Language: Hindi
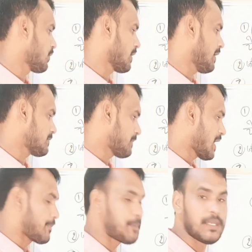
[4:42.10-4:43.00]
हो गया इस पर
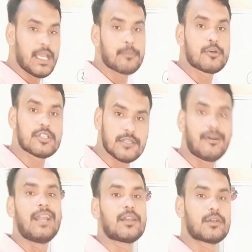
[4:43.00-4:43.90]
आप अपने आप को
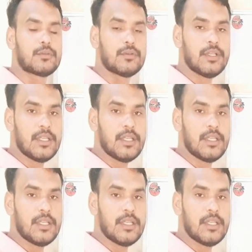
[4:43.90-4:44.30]
सवाल करो